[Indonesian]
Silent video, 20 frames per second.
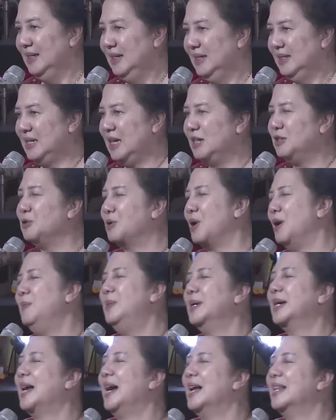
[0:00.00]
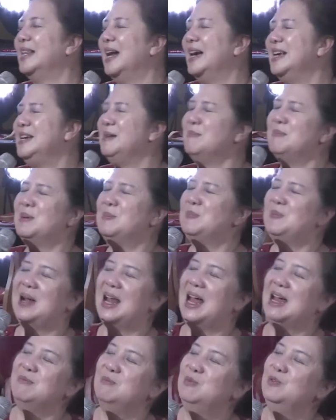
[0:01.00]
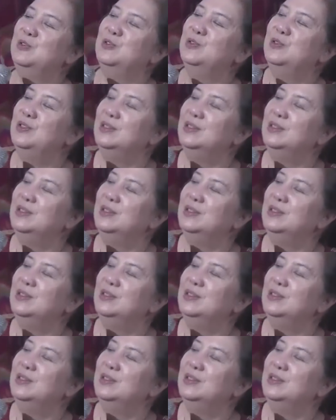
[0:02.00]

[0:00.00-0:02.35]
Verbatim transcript: Saya juga berkata ini mempelaimu.